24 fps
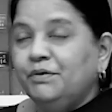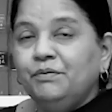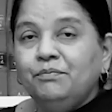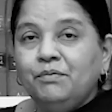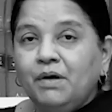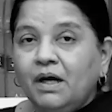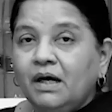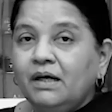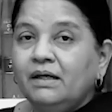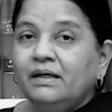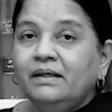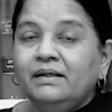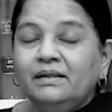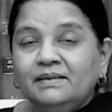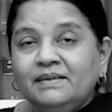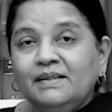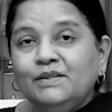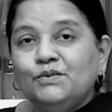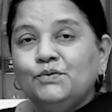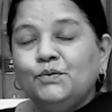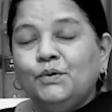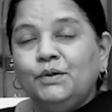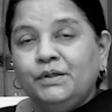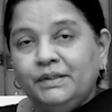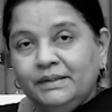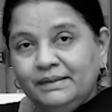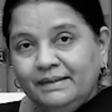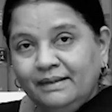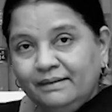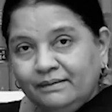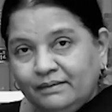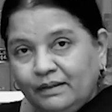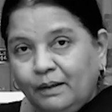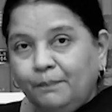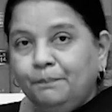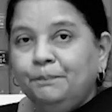விவாகரத்தை சொல்கிறது
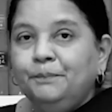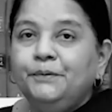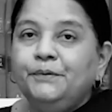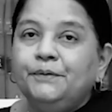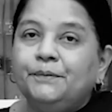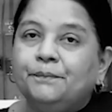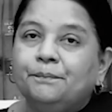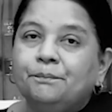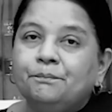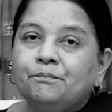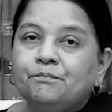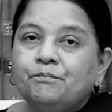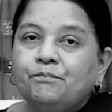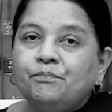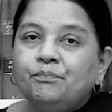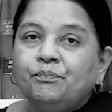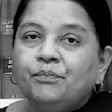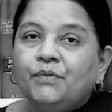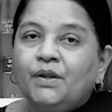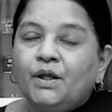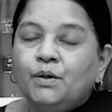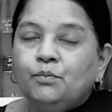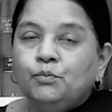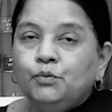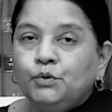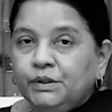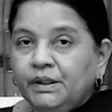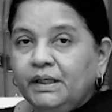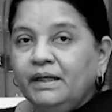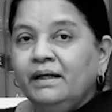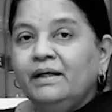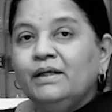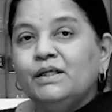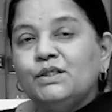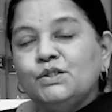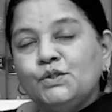தப்பு
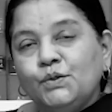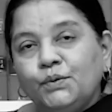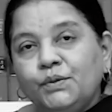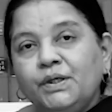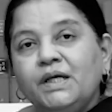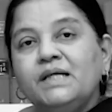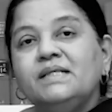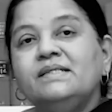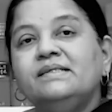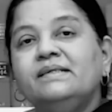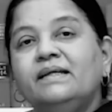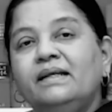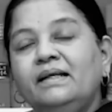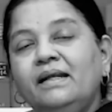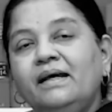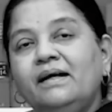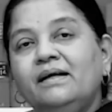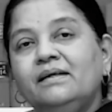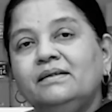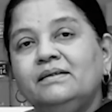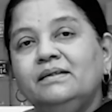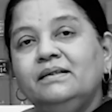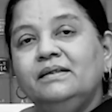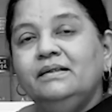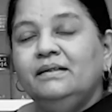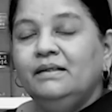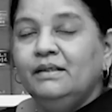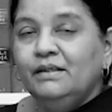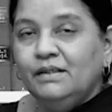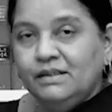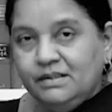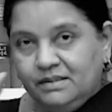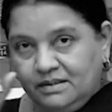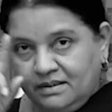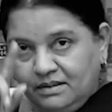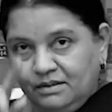முத்தலாக் சொன்னால் செல்லாதுன்னு
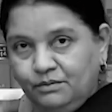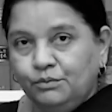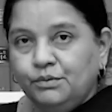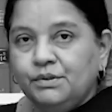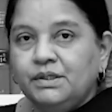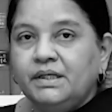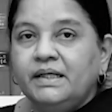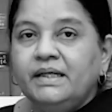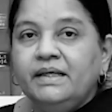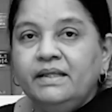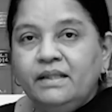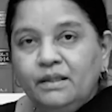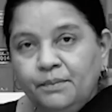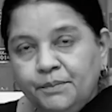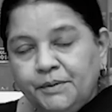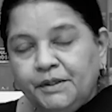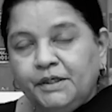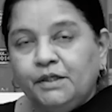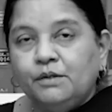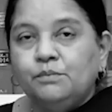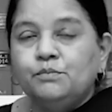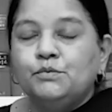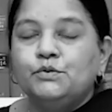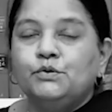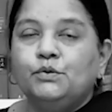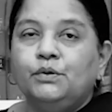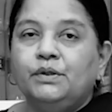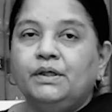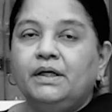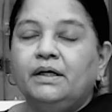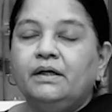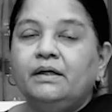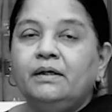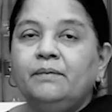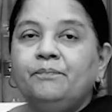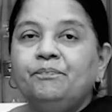நீதிமன்றம்
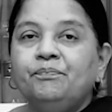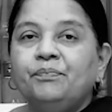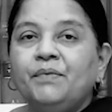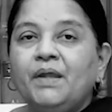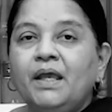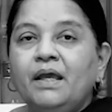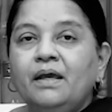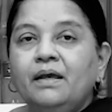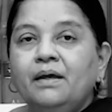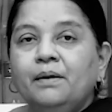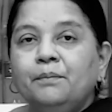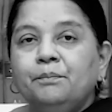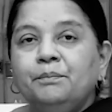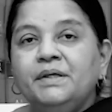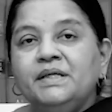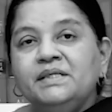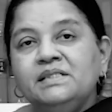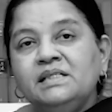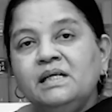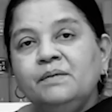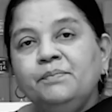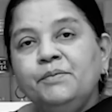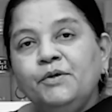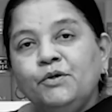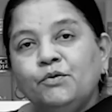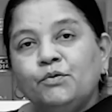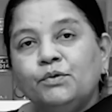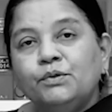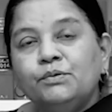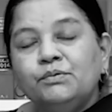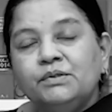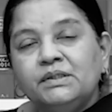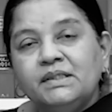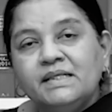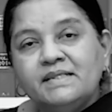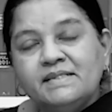சொன்னால் பிஜேபி
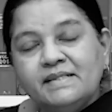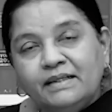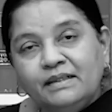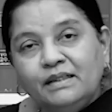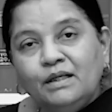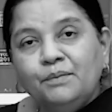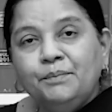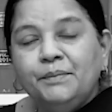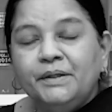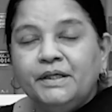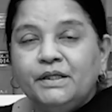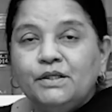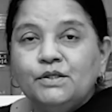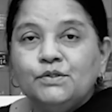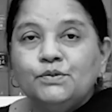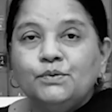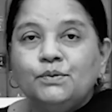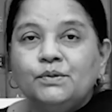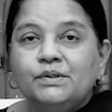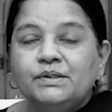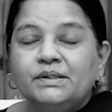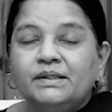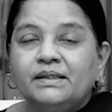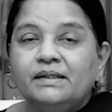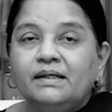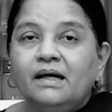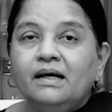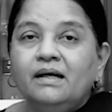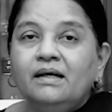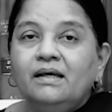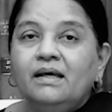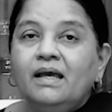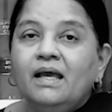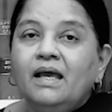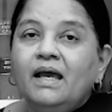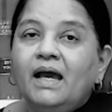கொண்டு வந்த சட்டம் என்ன சொல்லுதுன்னா
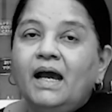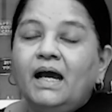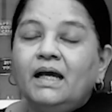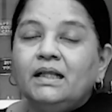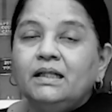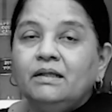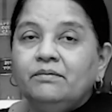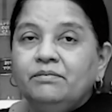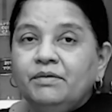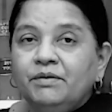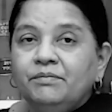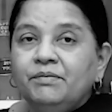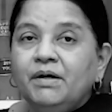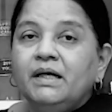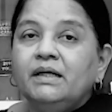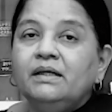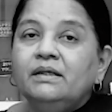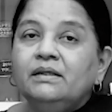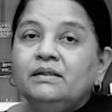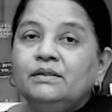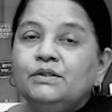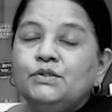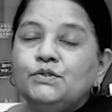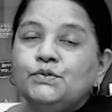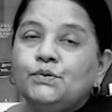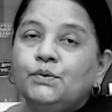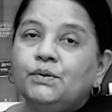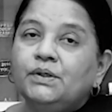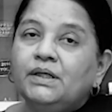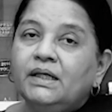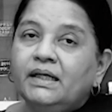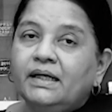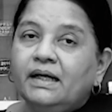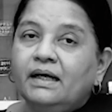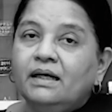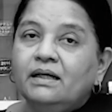அந்த விவாகரத்தை
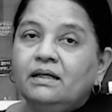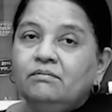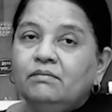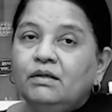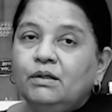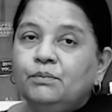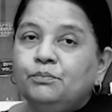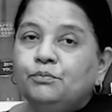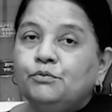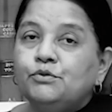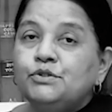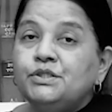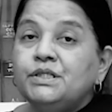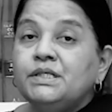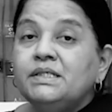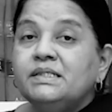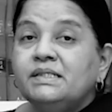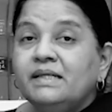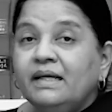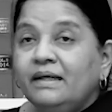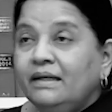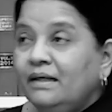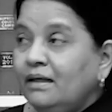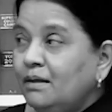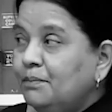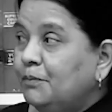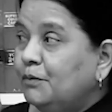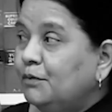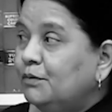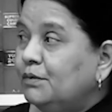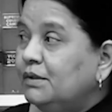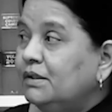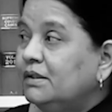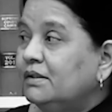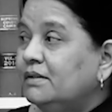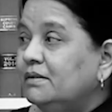சொன்ன கணந்தனை பிடிச்சி ஜெயிலில்
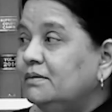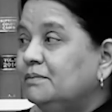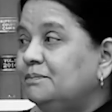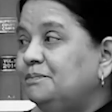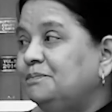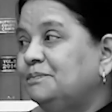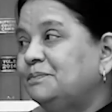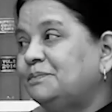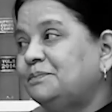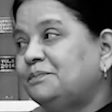போட்டு வைப்பேன்